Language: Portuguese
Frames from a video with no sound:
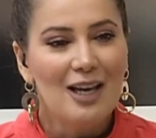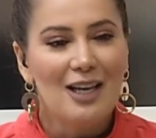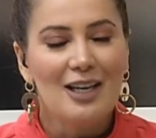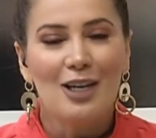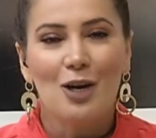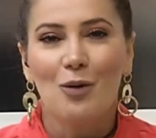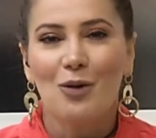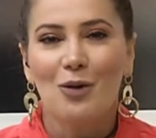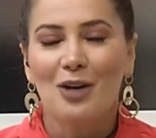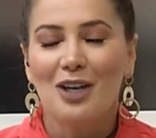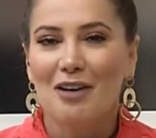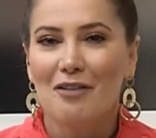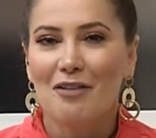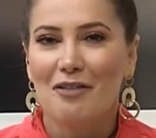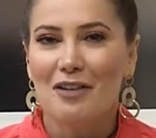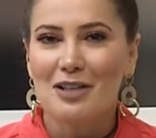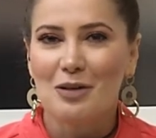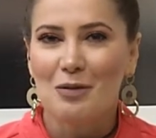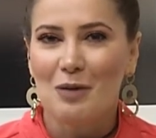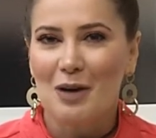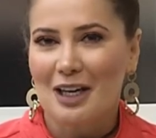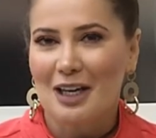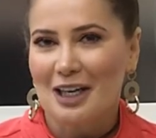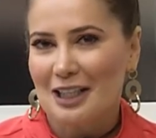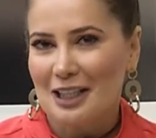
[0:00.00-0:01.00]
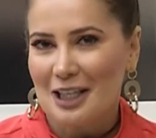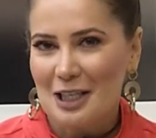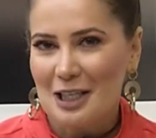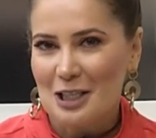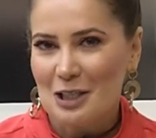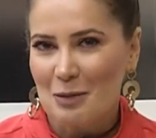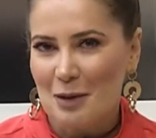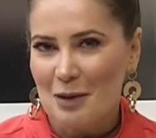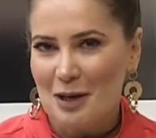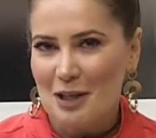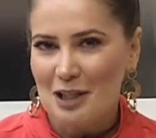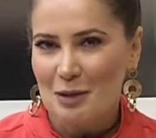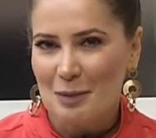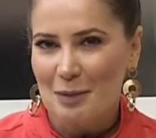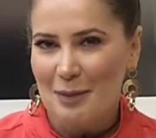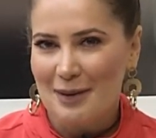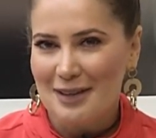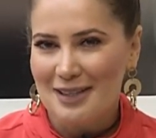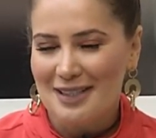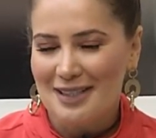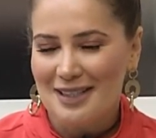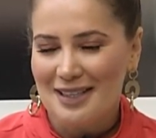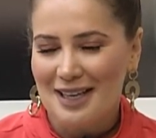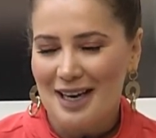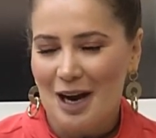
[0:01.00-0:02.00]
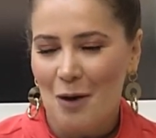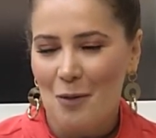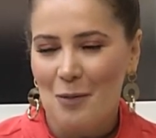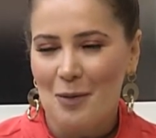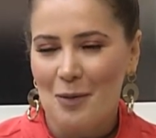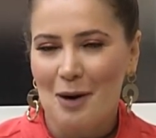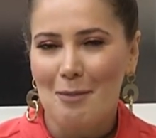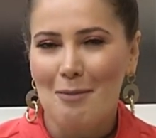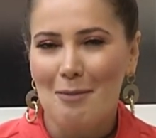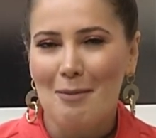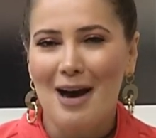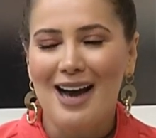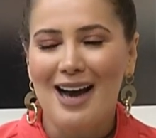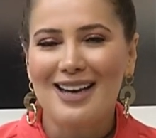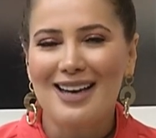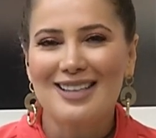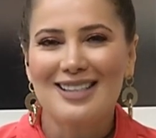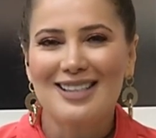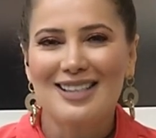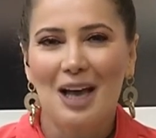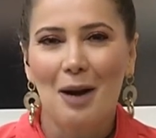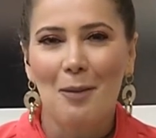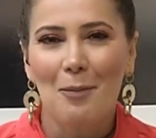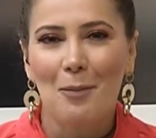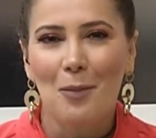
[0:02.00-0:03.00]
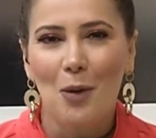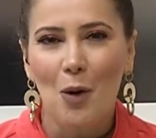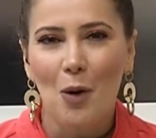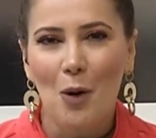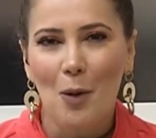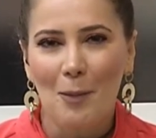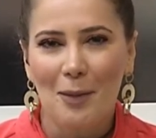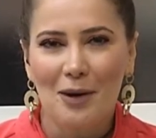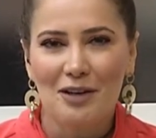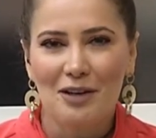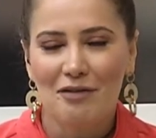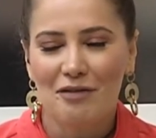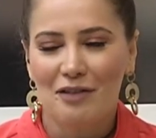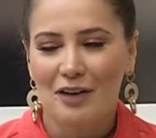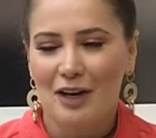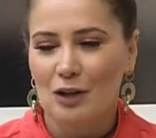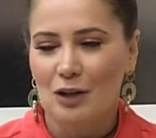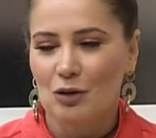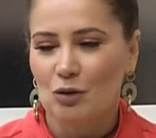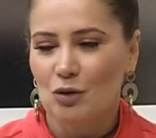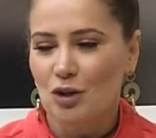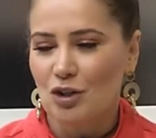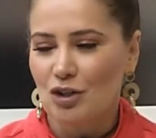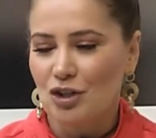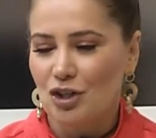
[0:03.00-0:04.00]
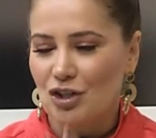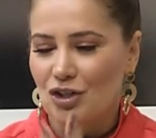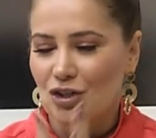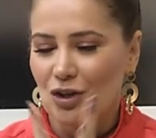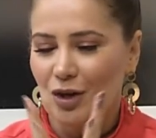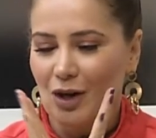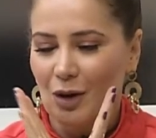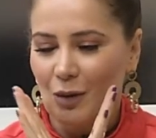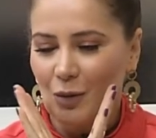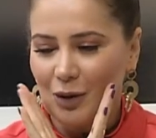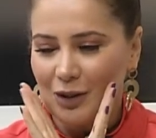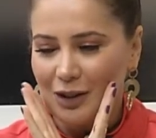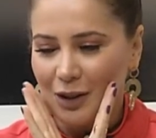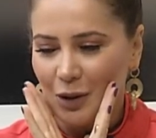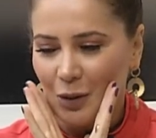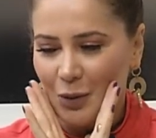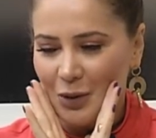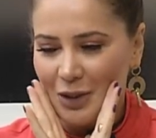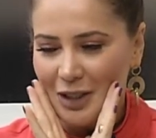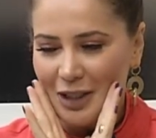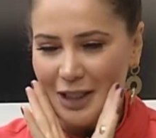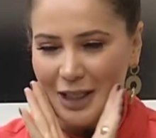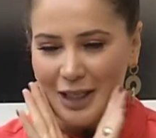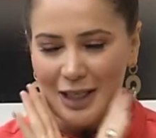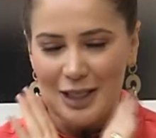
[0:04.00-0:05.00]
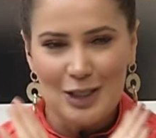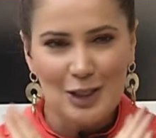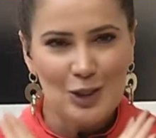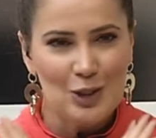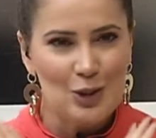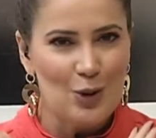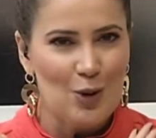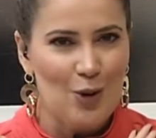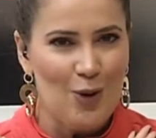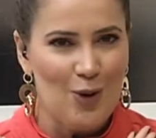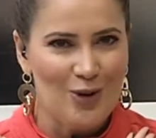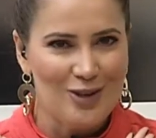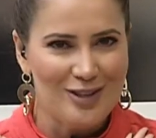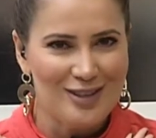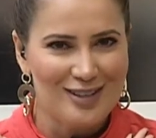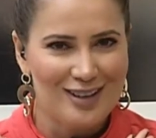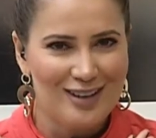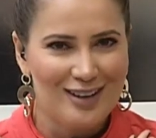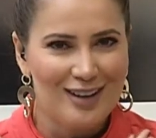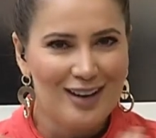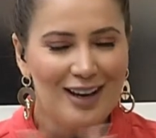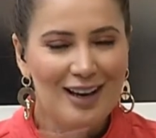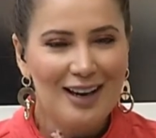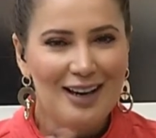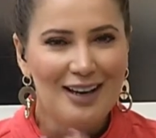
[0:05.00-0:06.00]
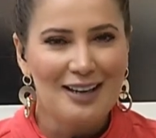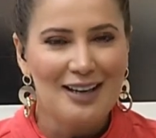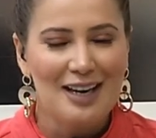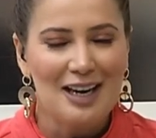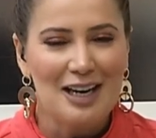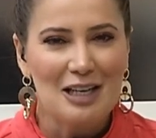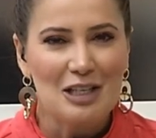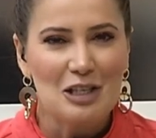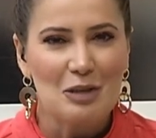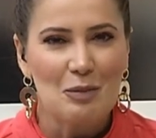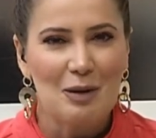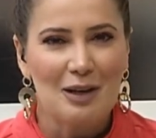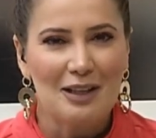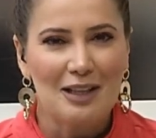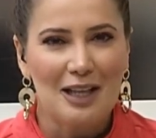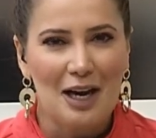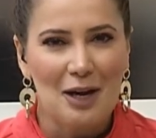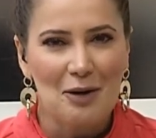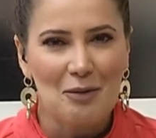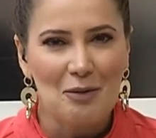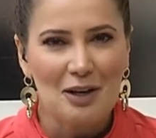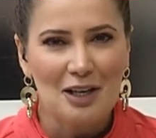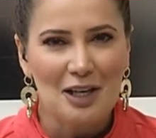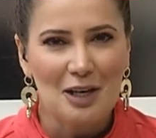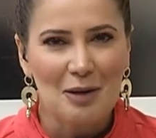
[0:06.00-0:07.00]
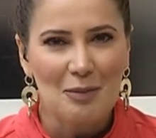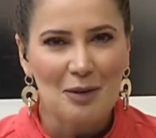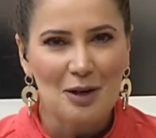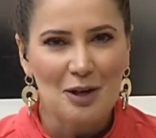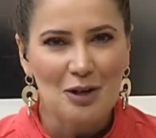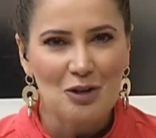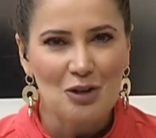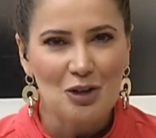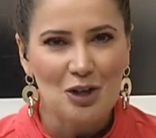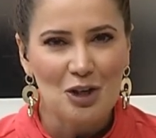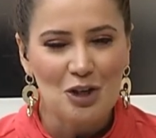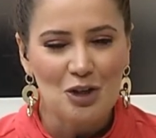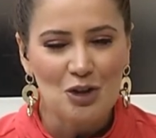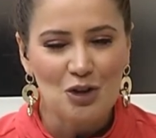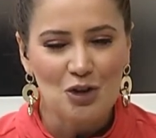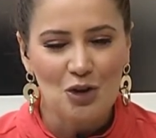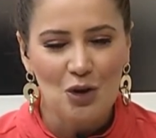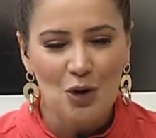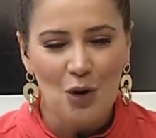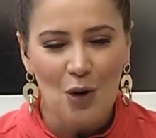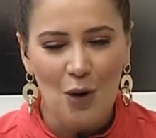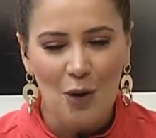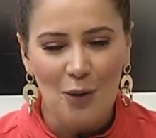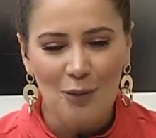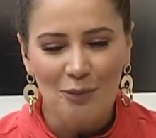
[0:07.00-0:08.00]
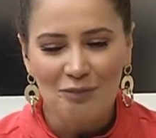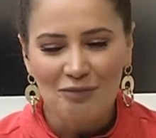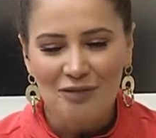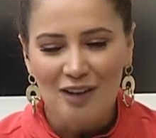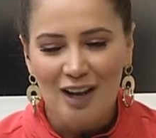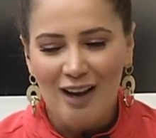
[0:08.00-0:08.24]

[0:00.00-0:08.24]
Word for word: E eu queria fazer um agradecimento especial para Mais Sabor Panificadora. Gente, olha quanta coisa deliciosa que eles mandaram aqui para gente, ó.